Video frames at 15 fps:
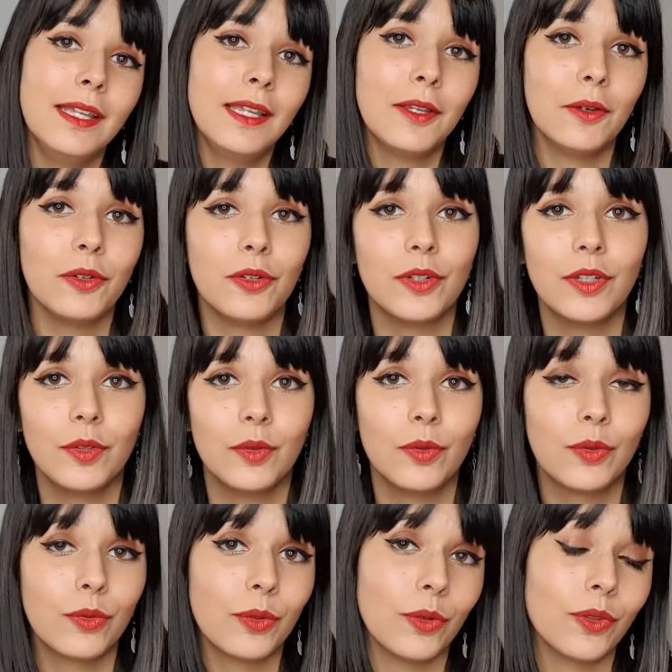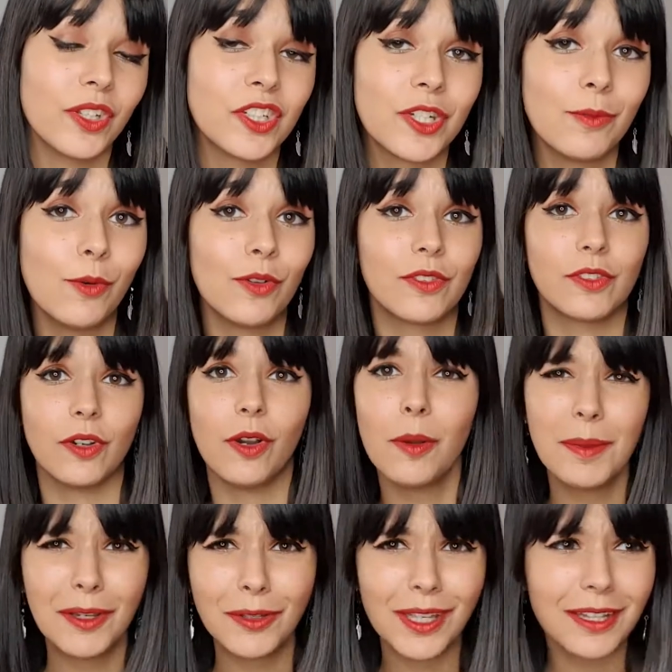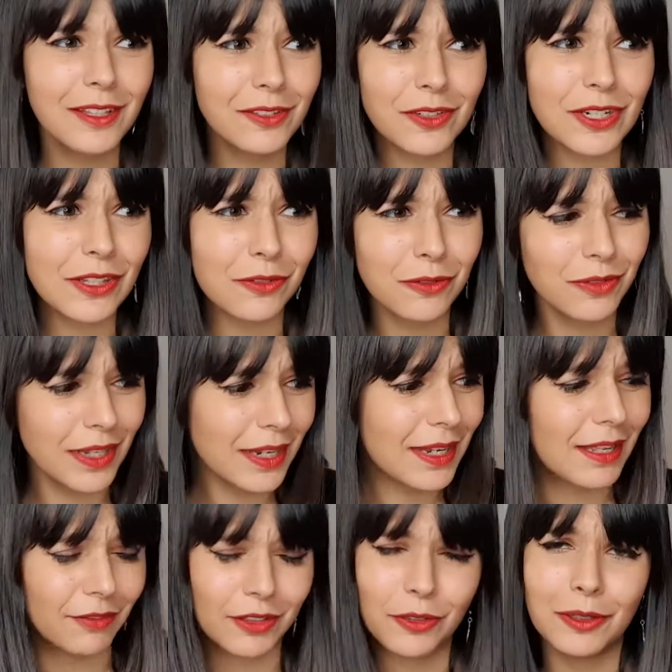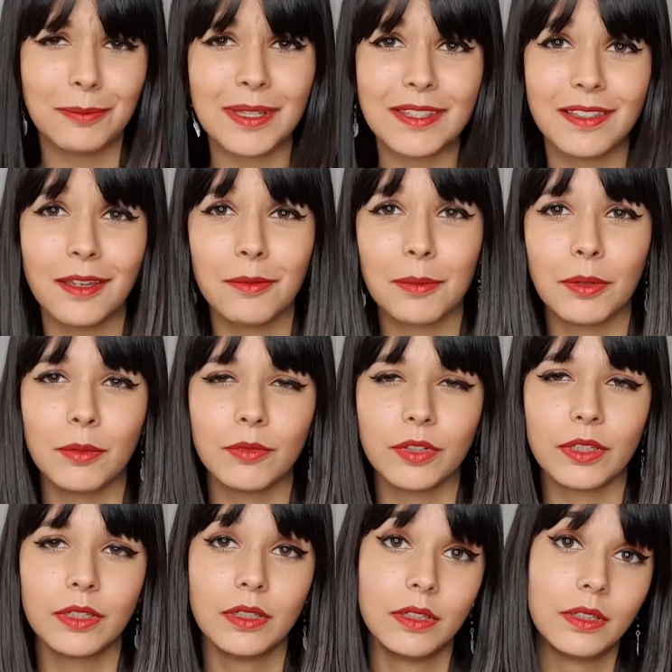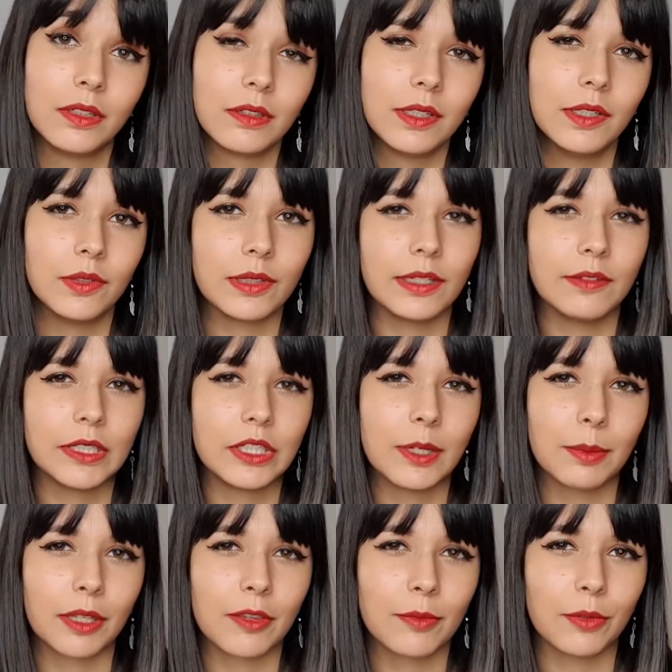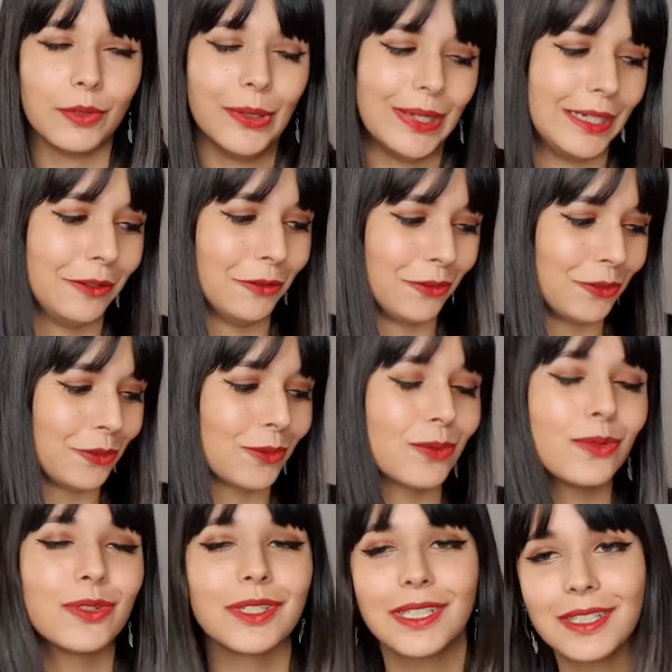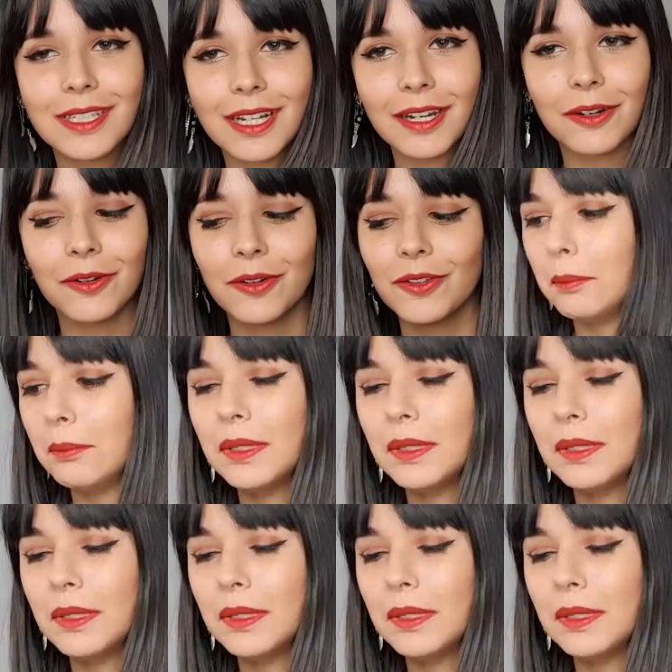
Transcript: Et quand je suis rentrée chez moi en disant oh mais regardez ce que j'ai trouvé, la figurine Basquiat, mais comment on fait Ouais, on te l'avait déjà prise pour Noël, donc du coup j'ai été la rendre.